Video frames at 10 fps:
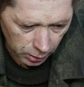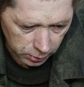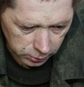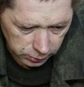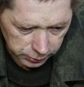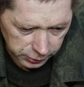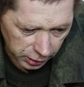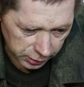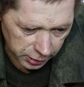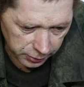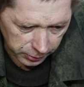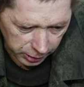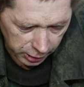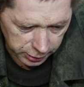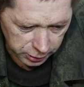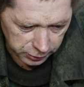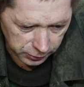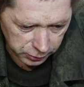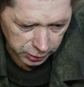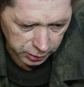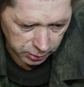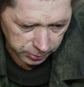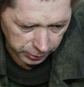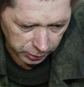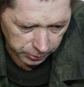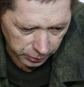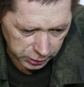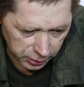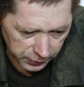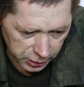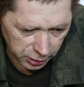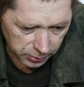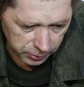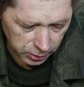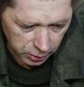Дня три мы находились в Володина, потом просто вечером